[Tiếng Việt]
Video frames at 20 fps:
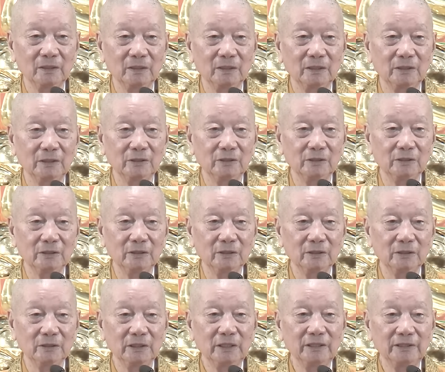thì
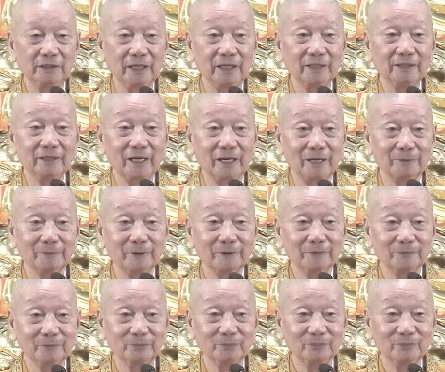đi nhẹ nhàng, phải
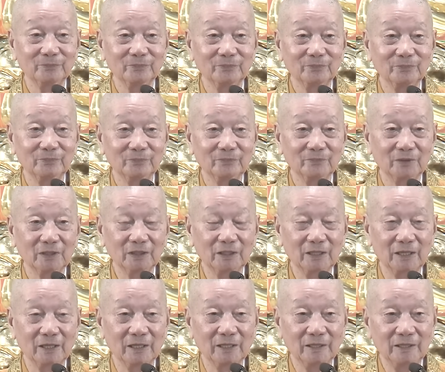không? Tức
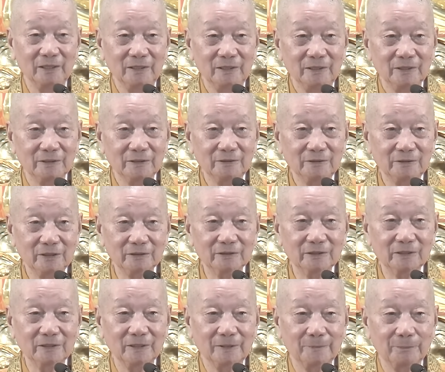là thứ nhất
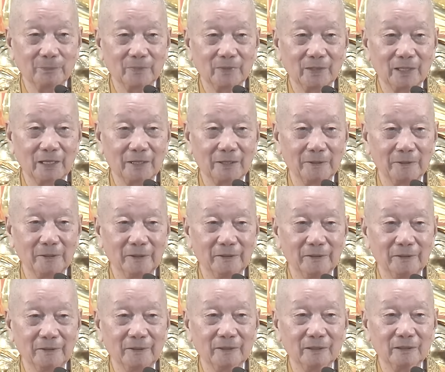là
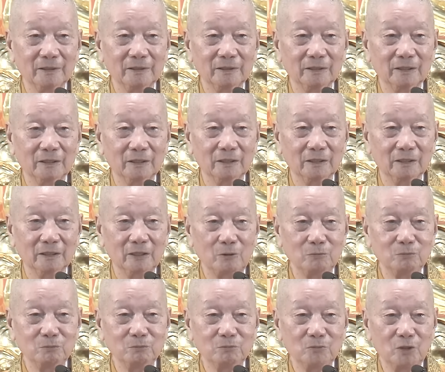
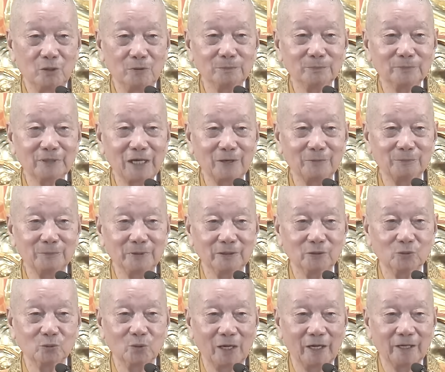không ốm đau bệnh
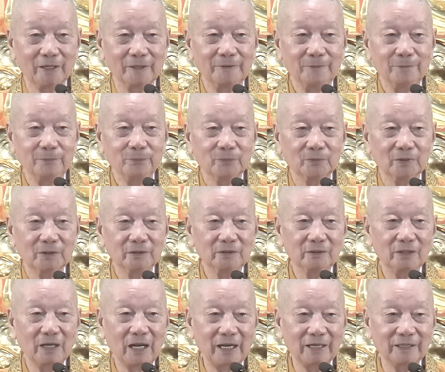hoạn,
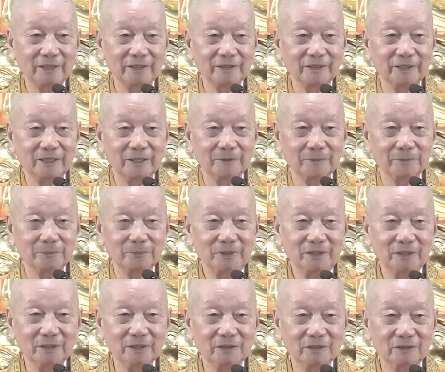thứ hai là
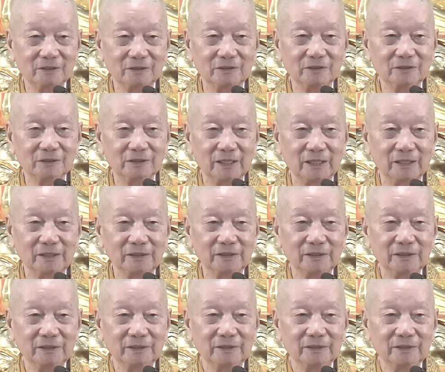biết trước cái